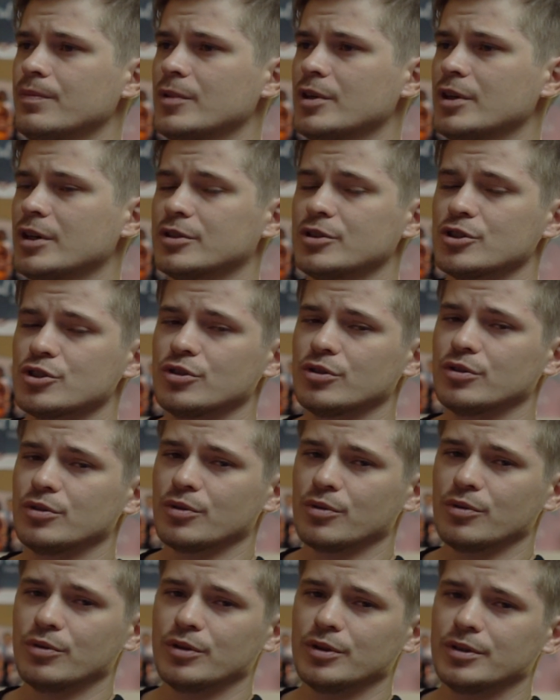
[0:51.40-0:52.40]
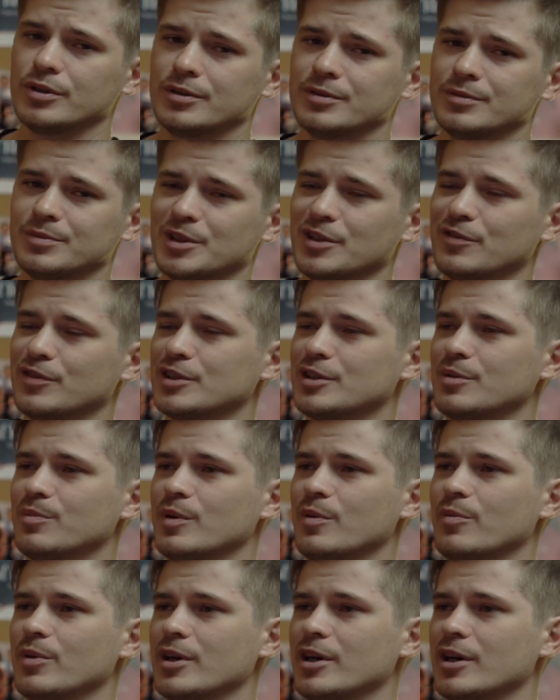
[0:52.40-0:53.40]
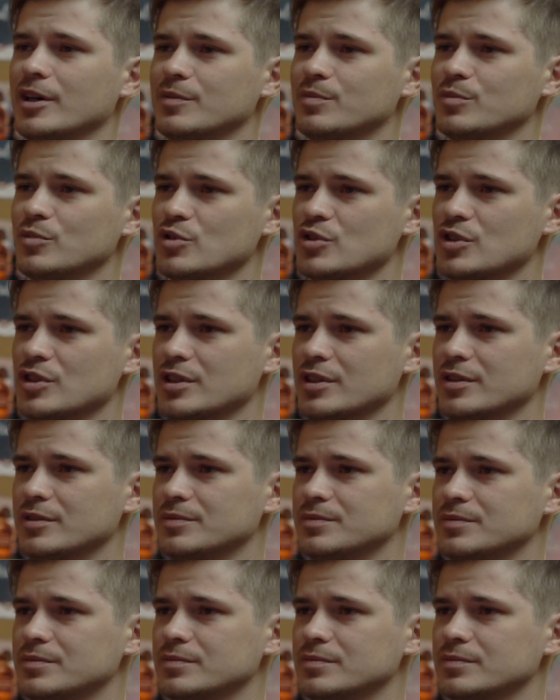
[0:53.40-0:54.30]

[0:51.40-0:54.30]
Как ничто другое, мне в этом помогает музыка.